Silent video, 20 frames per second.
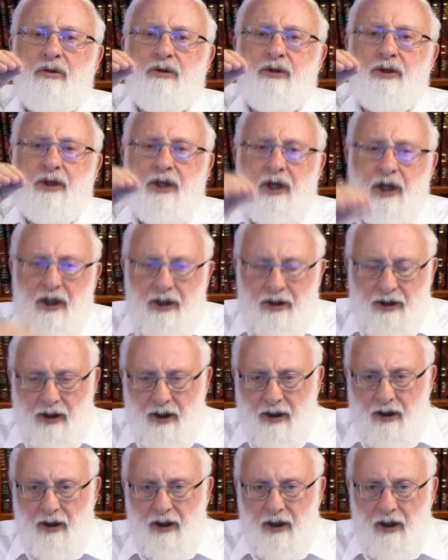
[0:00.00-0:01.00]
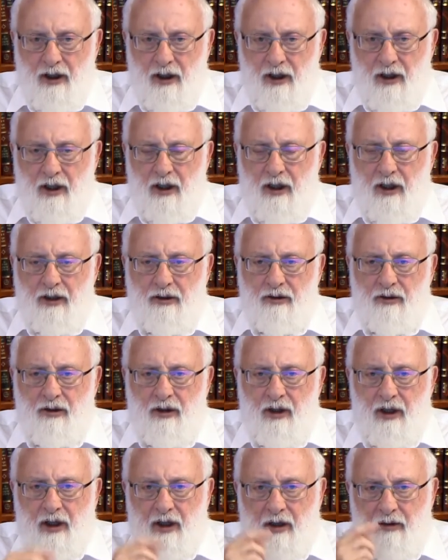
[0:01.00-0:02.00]
высшей силе с одной стороны, и
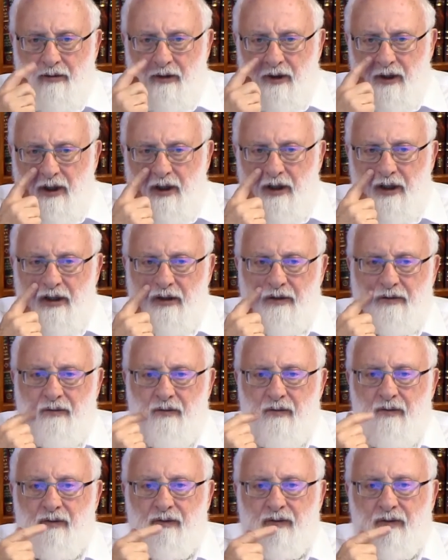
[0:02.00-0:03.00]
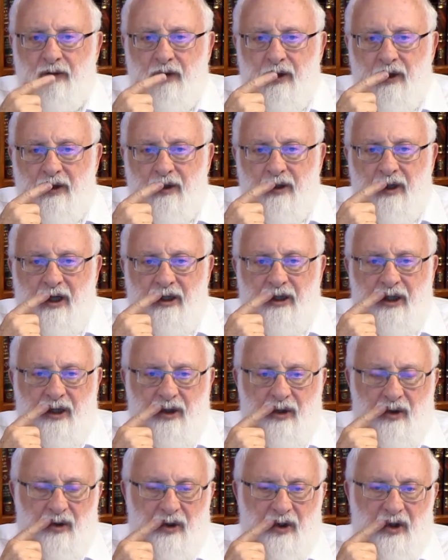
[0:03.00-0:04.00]
тем не менее связь с желанием
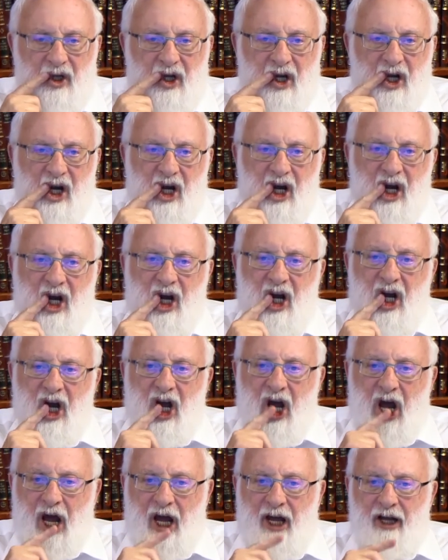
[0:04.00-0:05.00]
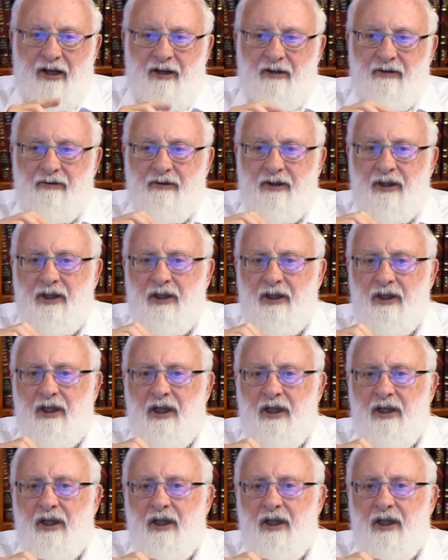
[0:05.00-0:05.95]
получать внизу.